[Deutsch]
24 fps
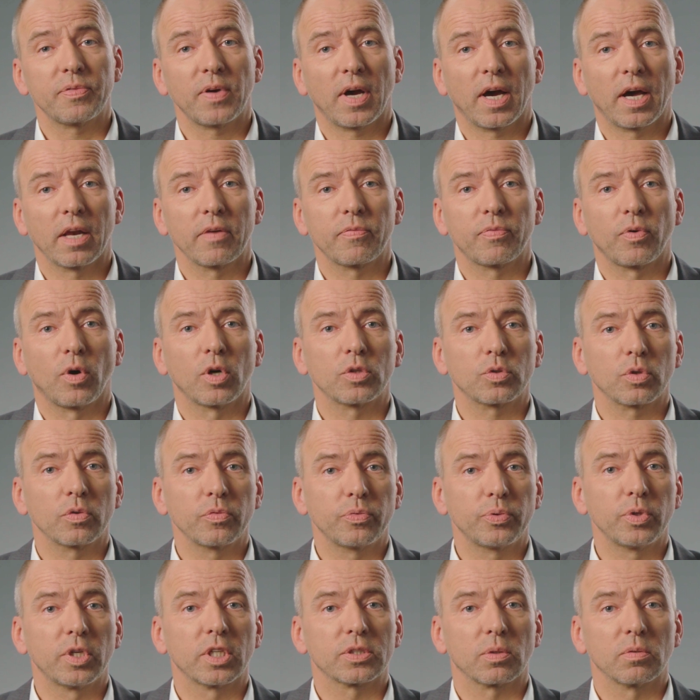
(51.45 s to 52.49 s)
Verantwortung
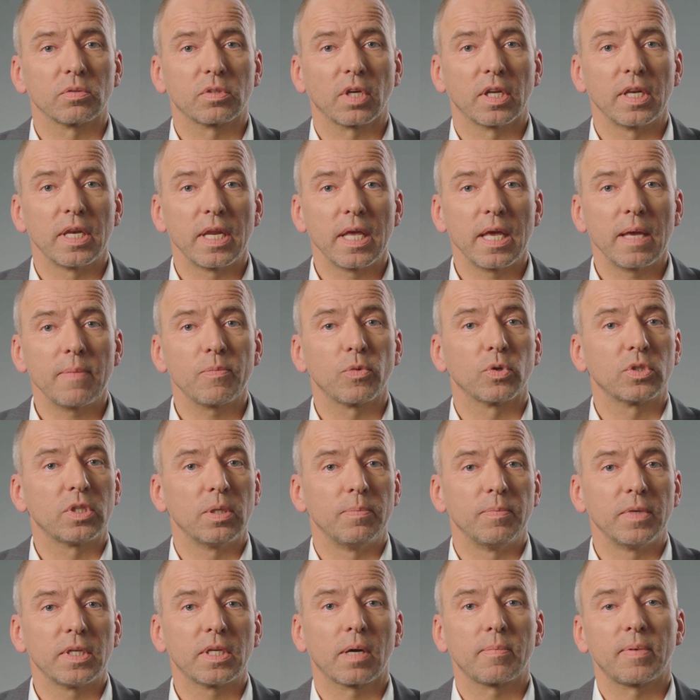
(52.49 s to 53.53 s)
für das Unternehmen und die
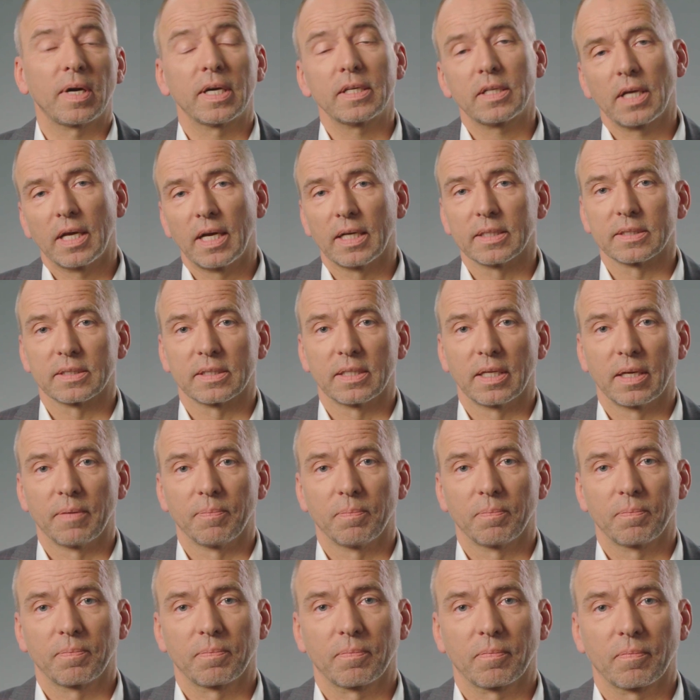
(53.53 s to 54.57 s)
Mitarbeiter ernst
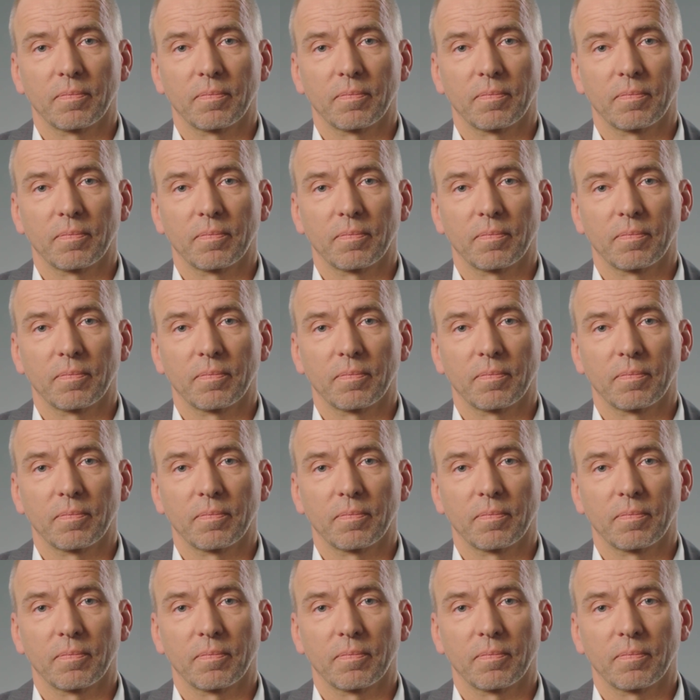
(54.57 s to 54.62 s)
nehmen.